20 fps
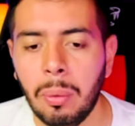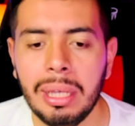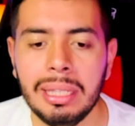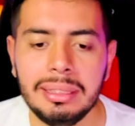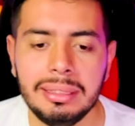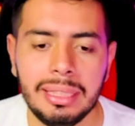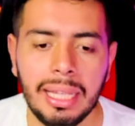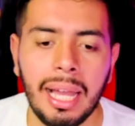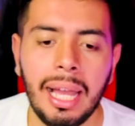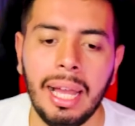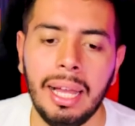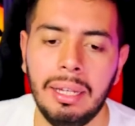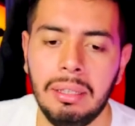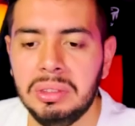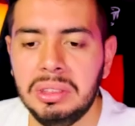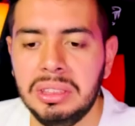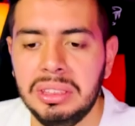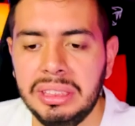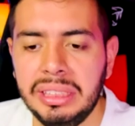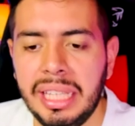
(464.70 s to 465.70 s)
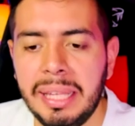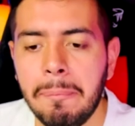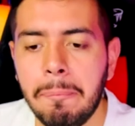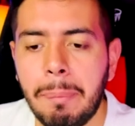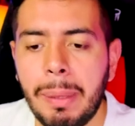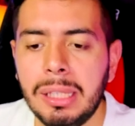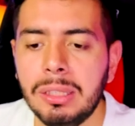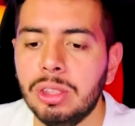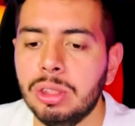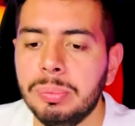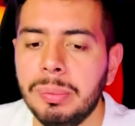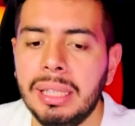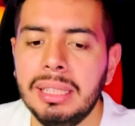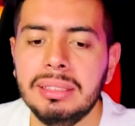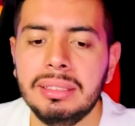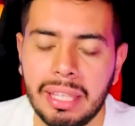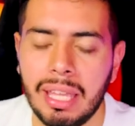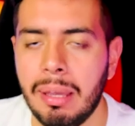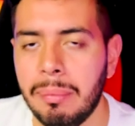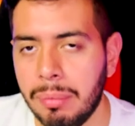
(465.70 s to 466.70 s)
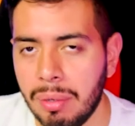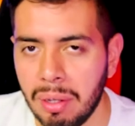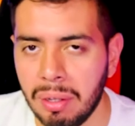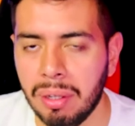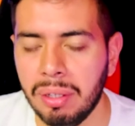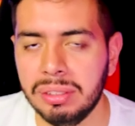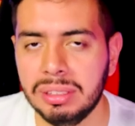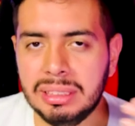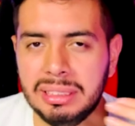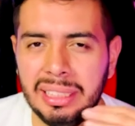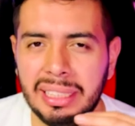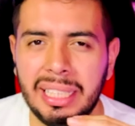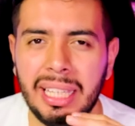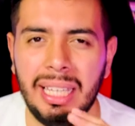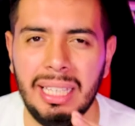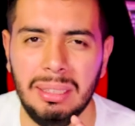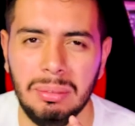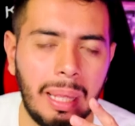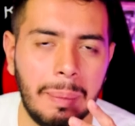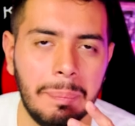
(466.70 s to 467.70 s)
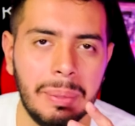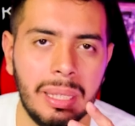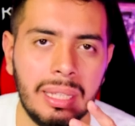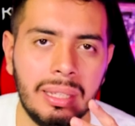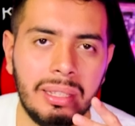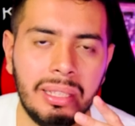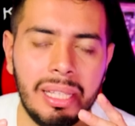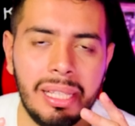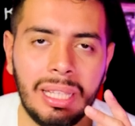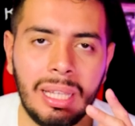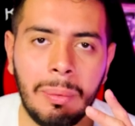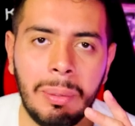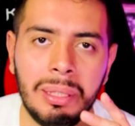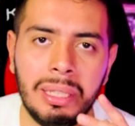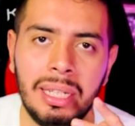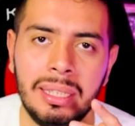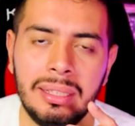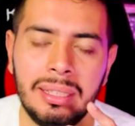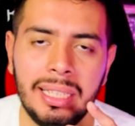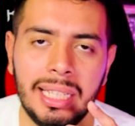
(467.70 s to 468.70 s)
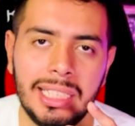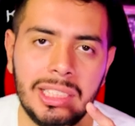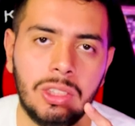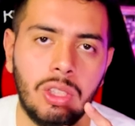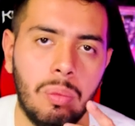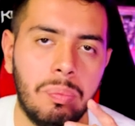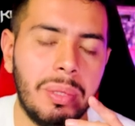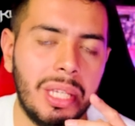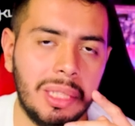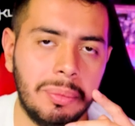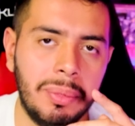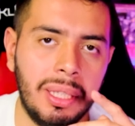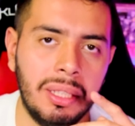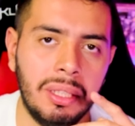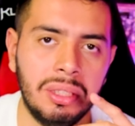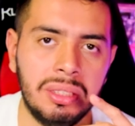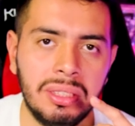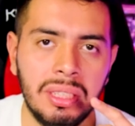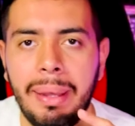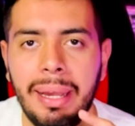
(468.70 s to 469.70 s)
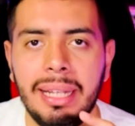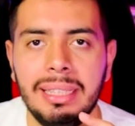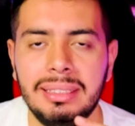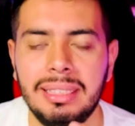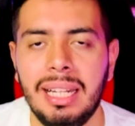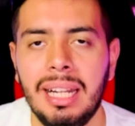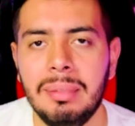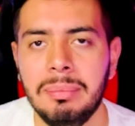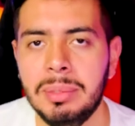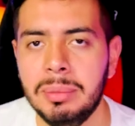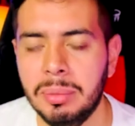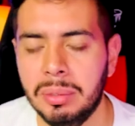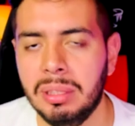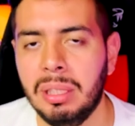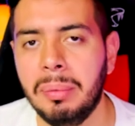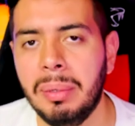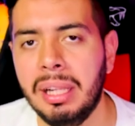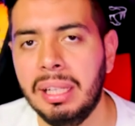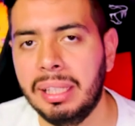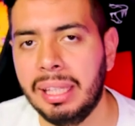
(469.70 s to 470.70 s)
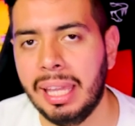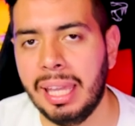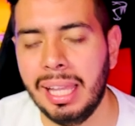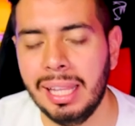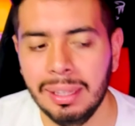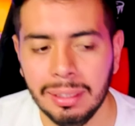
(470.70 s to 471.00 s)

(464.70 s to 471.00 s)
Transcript: cuesta 100 pesos más que Among Us, así que también tiene que vender 3 copias menos para estar al mismo nivel que